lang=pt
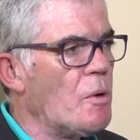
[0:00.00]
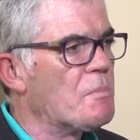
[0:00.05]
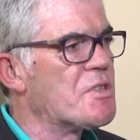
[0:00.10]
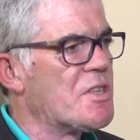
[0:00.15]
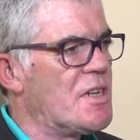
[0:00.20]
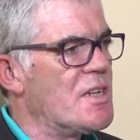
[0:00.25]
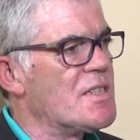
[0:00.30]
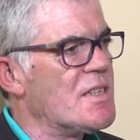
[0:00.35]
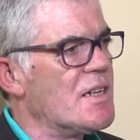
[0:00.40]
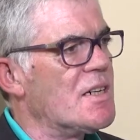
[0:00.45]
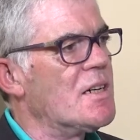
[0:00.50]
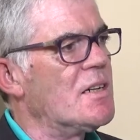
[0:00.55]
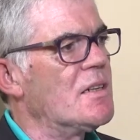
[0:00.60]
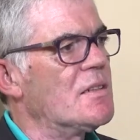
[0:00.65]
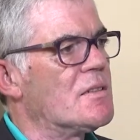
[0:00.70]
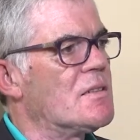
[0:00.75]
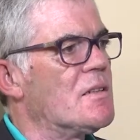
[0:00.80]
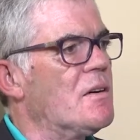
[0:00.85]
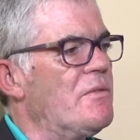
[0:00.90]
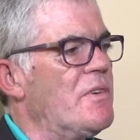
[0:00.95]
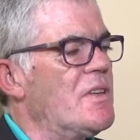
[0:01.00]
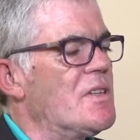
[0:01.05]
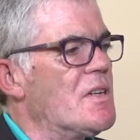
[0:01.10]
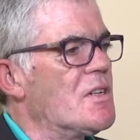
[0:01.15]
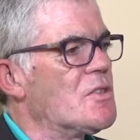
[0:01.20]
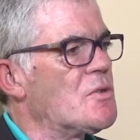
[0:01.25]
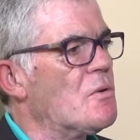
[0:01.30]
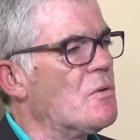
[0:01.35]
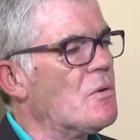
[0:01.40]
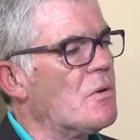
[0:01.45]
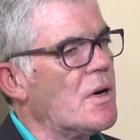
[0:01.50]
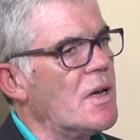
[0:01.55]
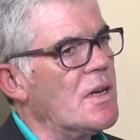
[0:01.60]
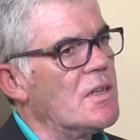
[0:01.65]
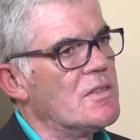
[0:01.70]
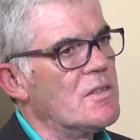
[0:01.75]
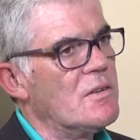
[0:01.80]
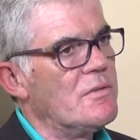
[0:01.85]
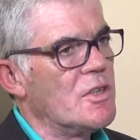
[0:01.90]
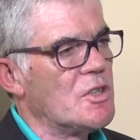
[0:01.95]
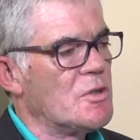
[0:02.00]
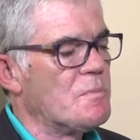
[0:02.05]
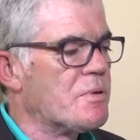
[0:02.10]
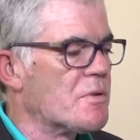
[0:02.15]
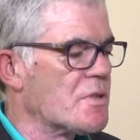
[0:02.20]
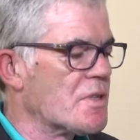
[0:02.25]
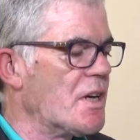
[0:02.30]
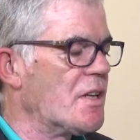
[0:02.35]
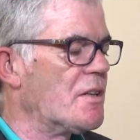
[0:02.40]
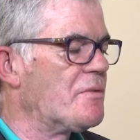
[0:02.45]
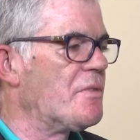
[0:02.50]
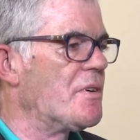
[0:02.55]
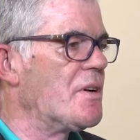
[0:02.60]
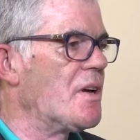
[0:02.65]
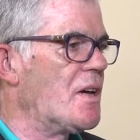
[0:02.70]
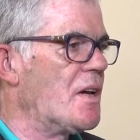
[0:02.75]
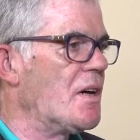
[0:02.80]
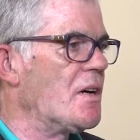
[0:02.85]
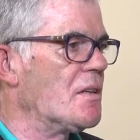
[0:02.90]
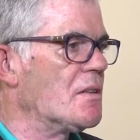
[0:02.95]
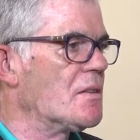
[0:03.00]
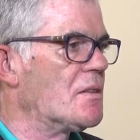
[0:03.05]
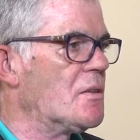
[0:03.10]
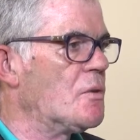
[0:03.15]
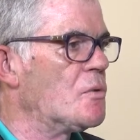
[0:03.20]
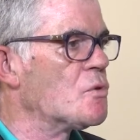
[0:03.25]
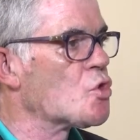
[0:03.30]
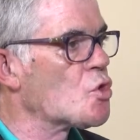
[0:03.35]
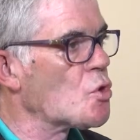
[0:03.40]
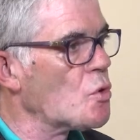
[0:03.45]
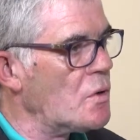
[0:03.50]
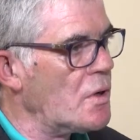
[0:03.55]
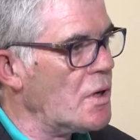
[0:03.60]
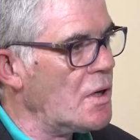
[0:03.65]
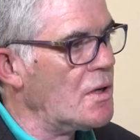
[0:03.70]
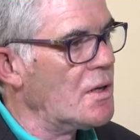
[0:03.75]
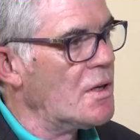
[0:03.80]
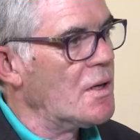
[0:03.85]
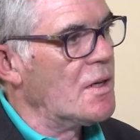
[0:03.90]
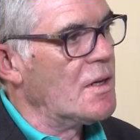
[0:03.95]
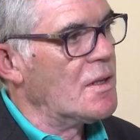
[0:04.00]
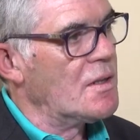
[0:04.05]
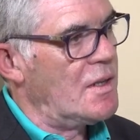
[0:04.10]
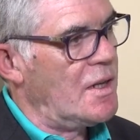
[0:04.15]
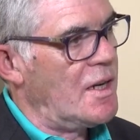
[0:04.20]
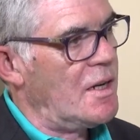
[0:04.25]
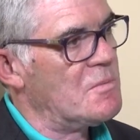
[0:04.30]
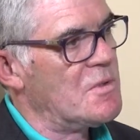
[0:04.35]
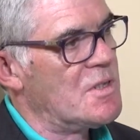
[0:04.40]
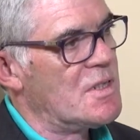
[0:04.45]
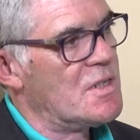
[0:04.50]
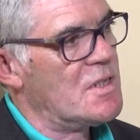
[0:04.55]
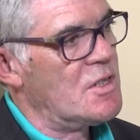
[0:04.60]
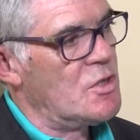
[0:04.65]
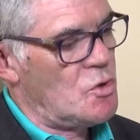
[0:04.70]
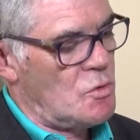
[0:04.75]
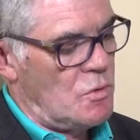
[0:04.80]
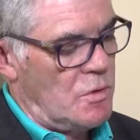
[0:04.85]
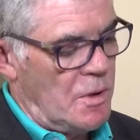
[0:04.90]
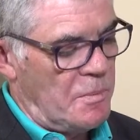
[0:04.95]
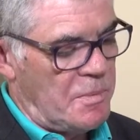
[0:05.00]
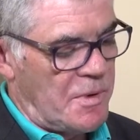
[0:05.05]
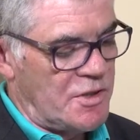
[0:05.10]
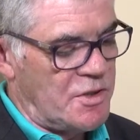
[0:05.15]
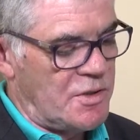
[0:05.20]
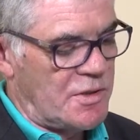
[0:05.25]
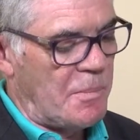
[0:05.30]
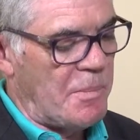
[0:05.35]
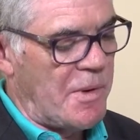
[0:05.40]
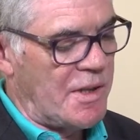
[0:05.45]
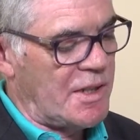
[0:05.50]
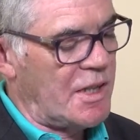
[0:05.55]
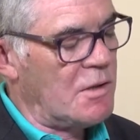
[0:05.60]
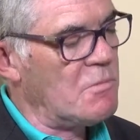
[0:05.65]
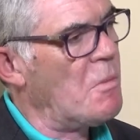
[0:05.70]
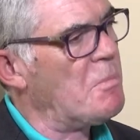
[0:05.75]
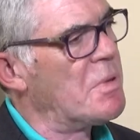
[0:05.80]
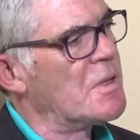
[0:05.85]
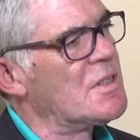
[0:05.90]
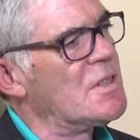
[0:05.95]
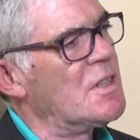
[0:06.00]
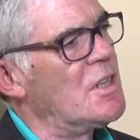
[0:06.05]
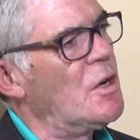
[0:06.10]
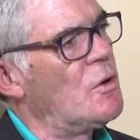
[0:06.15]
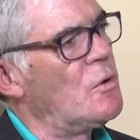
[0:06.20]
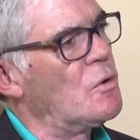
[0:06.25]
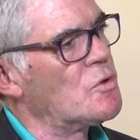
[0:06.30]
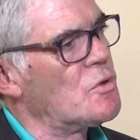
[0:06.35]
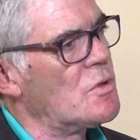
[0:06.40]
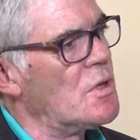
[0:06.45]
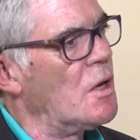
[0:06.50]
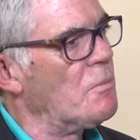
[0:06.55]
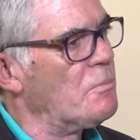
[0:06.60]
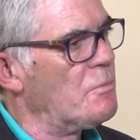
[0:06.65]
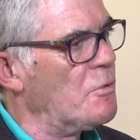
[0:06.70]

eu pesquisei, são 26 concorrentes e o vosso projeto foi aquele que o júri, digamos assim, escolheu, porque isto também tem uma parceria com o Jornal